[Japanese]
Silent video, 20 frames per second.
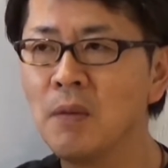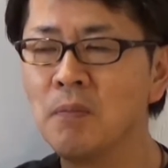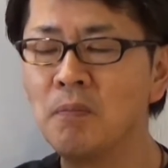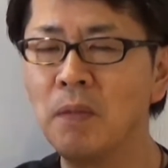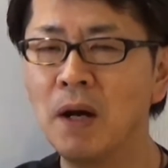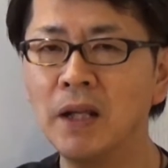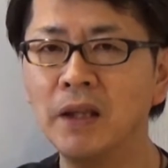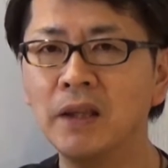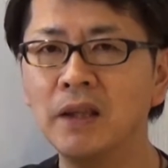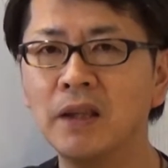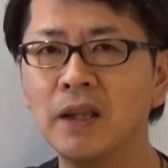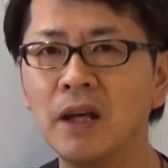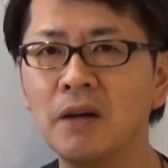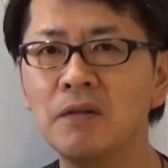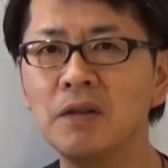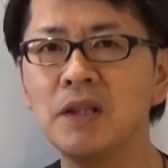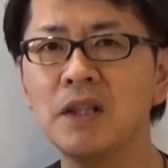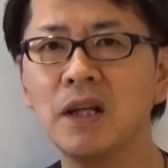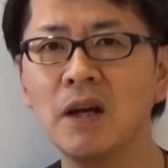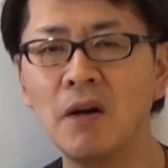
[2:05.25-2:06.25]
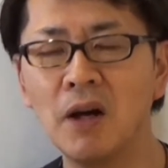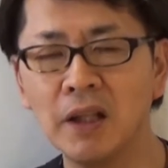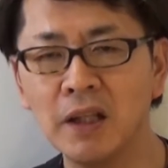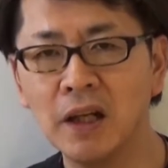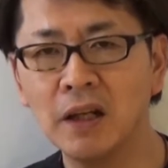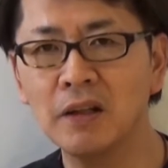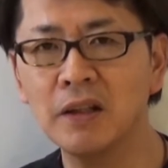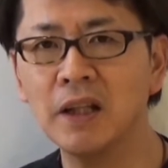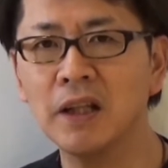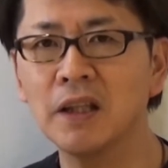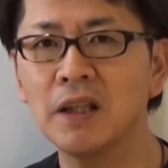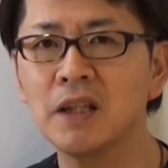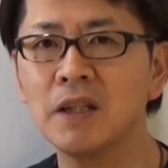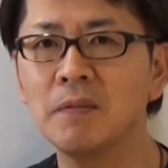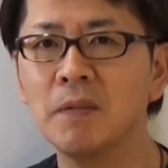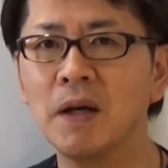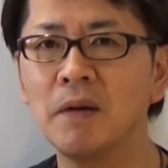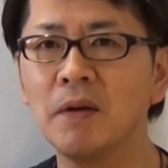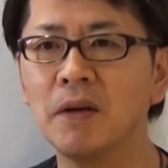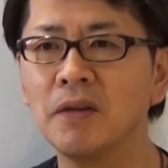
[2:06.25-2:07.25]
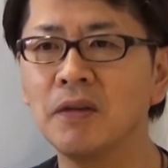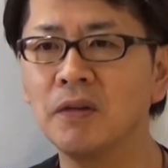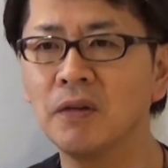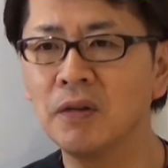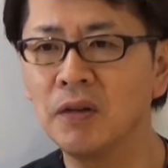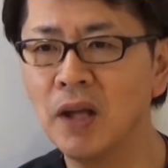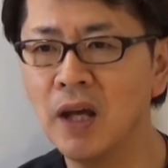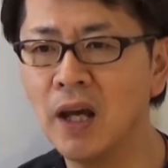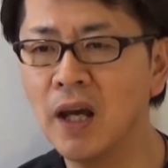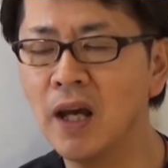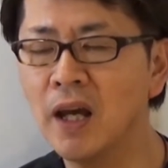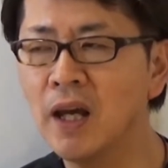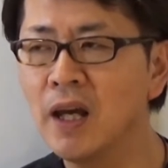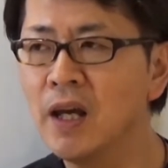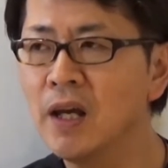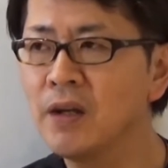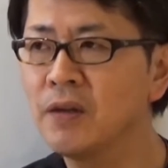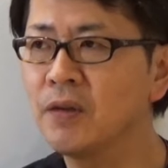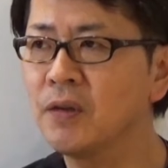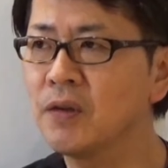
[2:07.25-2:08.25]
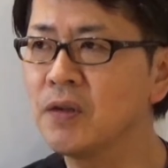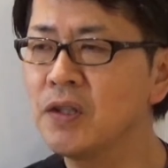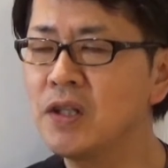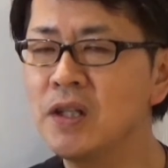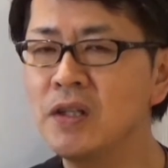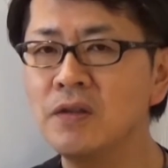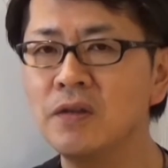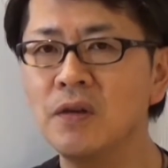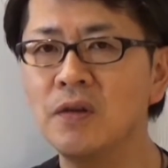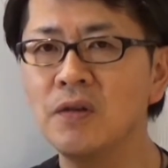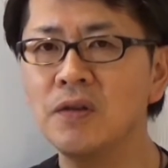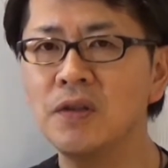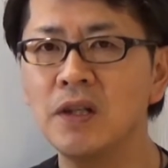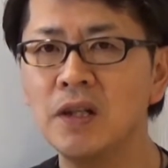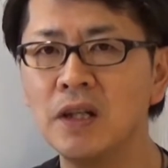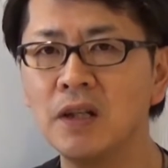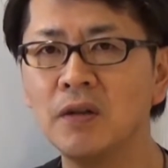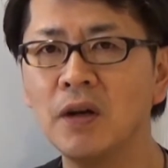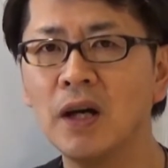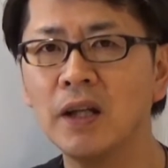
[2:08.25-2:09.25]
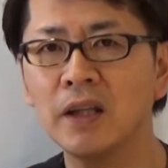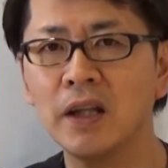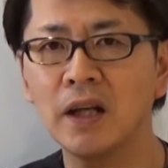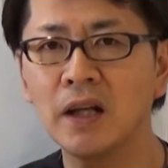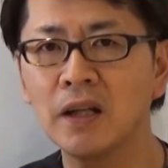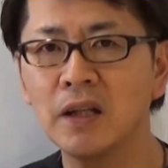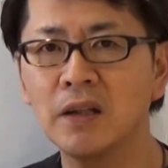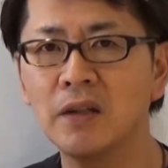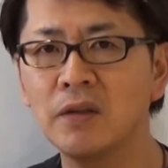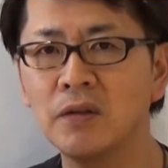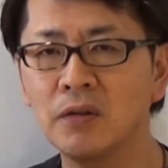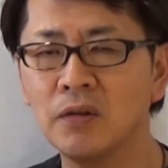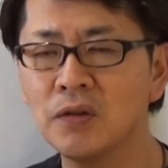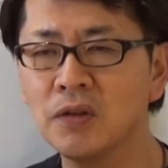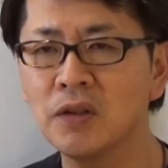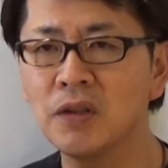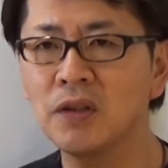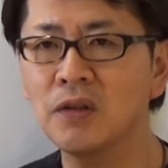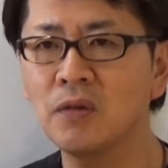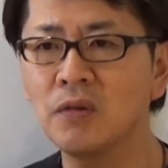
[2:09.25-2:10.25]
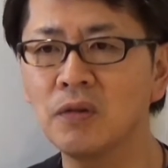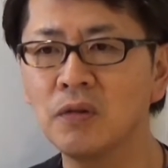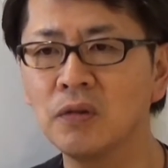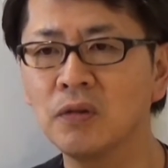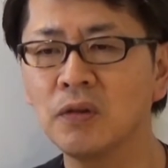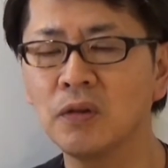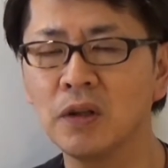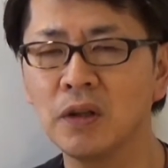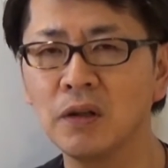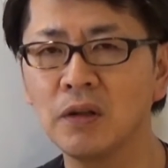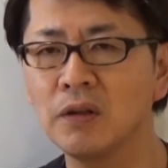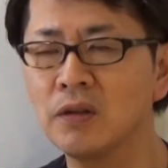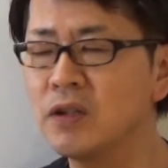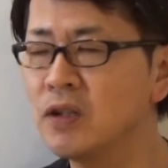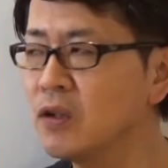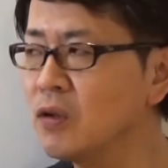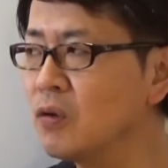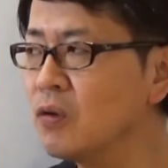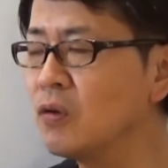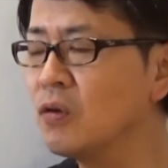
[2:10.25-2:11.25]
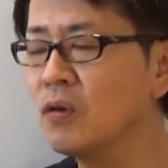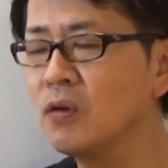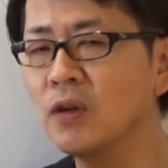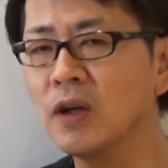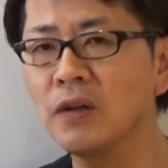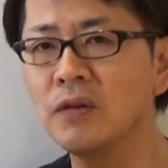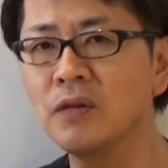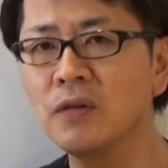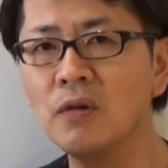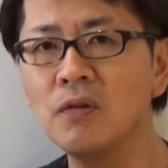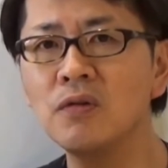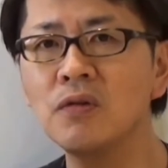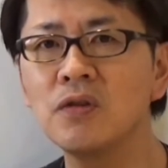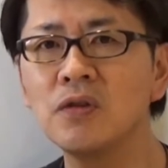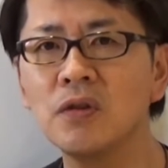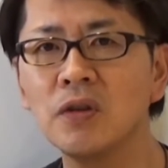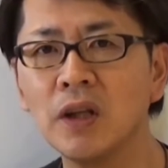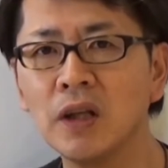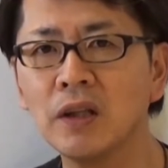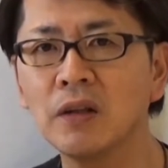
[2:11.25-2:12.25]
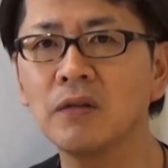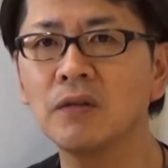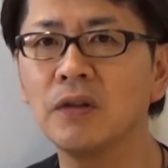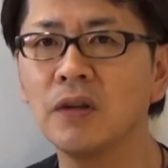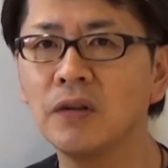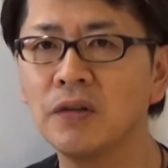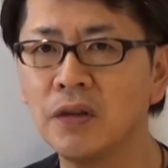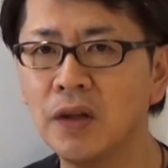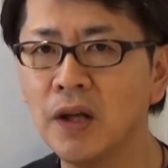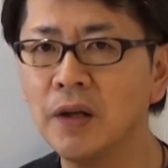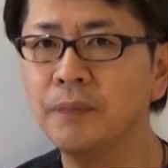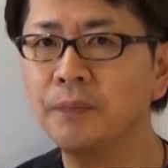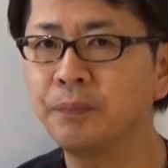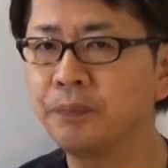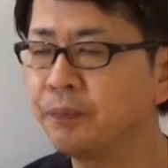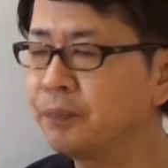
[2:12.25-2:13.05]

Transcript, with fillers: 全く違う働きになってしまいますのでその深層心理の働きっていうのを知っておくこと知っておくことがすごく重要になってくるんですね。